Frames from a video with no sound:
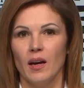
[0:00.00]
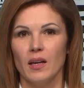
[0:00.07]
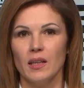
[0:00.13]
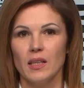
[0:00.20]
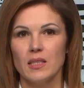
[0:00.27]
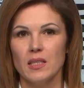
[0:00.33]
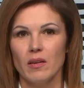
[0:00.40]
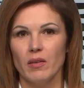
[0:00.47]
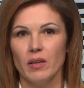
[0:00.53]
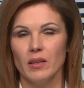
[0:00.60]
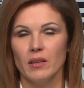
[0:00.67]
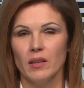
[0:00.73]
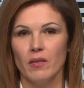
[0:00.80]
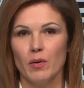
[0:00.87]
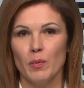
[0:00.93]

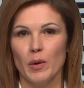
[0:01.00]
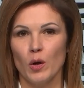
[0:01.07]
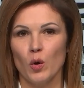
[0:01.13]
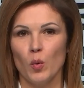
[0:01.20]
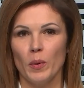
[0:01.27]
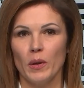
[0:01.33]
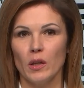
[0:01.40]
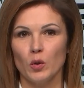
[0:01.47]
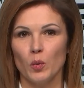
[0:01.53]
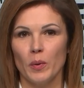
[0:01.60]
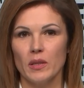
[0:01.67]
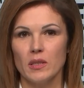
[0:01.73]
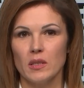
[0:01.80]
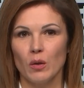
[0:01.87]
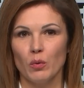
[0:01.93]
Голосование на выборах у палату
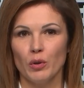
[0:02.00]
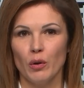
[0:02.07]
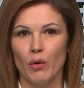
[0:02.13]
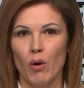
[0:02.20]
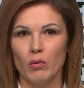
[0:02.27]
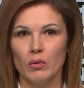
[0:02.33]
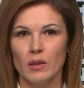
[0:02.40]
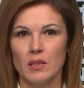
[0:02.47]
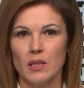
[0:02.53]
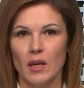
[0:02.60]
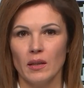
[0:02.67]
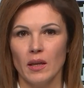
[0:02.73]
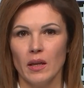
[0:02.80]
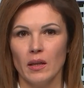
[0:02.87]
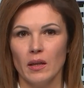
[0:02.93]
прадстаўнікоў
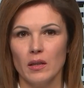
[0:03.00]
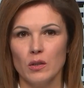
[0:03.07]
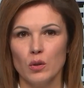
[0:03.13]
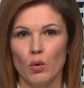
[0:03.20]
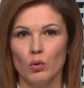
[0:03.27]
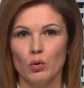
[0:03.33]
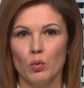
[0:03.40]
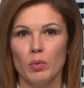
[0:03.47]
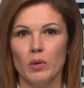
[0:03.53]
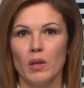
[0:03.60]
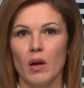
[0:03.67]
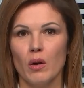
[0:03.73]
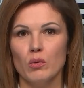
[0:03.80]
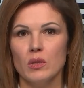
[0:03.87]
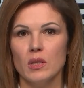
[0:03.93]
национального сходу
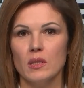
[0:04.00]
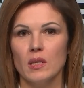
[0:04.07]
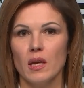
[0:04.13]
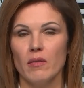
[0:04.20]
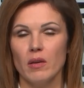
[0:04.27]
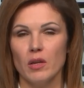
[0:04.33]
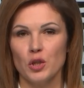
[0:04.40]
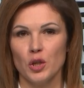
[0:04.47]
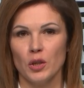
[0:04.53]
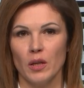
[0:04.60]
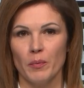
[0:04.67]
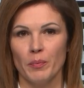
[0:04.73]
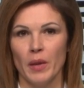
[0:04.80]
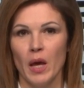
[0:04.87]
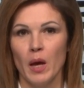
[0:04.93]
Беларусі
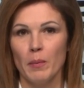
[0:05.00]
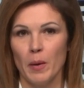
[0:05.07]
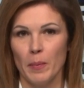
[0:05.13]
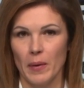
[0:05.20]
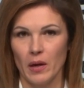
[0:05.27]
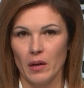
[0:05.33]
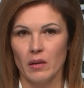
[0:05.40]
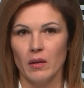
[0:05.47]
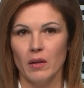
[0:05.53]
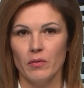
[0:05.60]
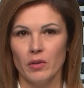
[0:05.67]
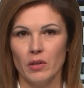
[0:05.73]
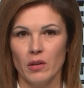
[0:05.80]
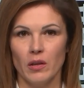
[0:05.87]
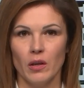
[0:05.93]
завершана. Папярэднія
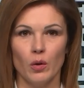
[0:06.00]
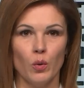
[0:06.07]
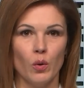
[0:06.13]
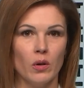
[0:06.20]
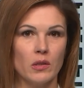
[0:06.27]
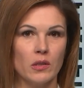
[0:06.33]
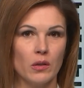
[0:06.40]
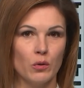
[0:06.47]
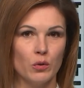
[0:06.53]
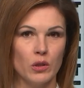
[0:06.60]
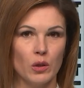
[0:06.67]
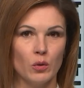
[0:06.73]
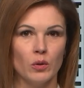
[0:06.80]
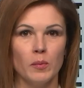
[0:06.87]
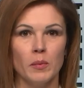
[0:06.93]
вынікі ў
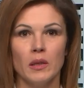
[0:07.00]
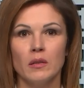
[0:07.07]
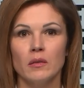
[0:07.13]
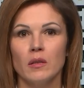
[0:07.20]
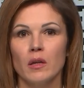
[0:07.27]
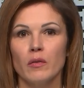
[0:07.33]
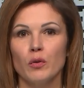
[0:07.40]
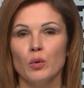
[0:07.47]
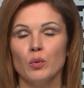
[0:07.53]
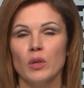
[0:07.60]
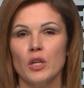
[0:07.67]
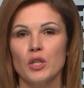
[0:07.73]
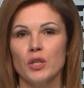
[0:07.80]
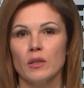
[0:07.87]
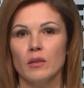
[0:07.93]
эксклюзіўным інтэрв'ю
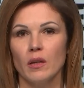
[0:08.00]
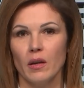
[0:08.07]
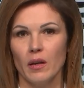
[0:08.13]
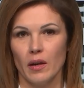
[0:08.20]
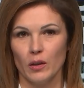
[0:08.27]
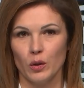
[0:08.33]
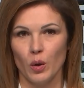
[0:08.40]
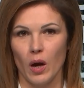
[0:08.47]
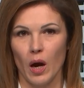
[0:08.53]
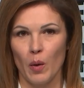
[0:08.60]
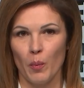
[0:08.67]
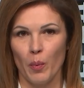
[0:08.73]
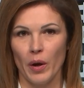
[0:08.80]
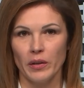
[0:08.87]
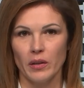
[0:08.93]
нашай
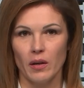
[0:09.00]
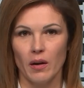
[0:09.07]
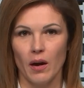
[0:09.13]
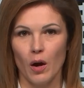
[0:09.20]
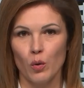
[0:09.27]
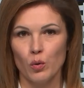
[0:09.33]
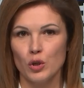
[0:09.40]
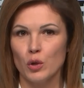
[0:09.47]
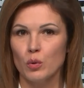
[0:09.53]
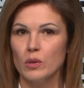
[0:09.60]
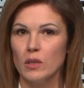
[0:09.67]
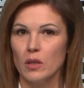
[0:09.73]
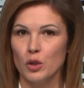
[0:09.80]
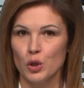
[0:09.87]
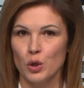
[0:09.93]
тэлерадыёкампаніі агучыў
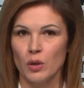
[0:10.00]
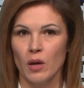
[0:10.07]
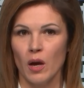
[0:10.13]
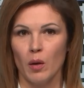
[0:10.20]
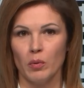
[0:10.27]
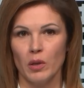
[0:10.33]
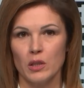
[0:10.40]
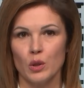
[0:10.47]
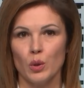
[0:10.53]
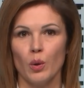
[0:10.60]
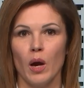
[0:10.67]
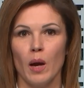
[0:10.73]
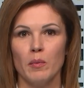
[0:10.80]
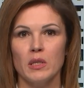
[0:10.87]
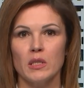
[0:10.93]
старшыня
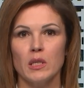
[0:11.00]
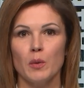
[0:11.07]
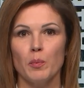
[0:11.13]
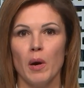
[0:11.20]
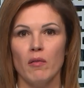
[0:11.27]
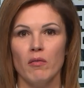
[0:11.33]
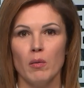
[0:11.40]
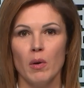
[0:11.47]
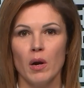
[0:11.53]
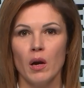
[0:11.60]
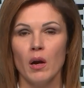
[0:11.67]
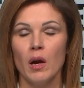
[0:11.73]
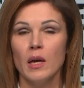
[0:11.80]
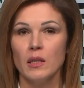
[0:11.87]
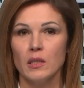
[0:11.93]
областной комиссии по
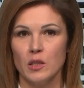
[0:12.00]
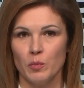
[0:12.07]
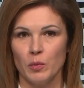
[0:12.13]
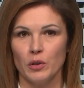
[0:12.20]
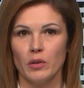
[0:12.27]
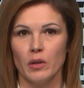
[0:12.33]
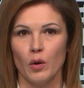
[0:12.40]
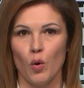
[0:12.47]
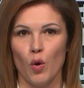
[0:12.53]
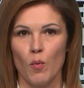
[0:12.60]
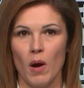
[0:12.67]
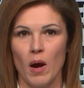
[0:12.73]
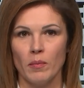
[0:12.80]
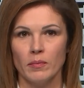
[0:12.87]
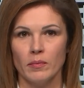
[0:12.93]
выбарах Дмитрий
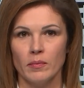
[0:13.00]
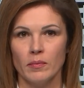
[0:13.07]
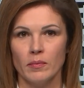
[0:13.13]
Хома.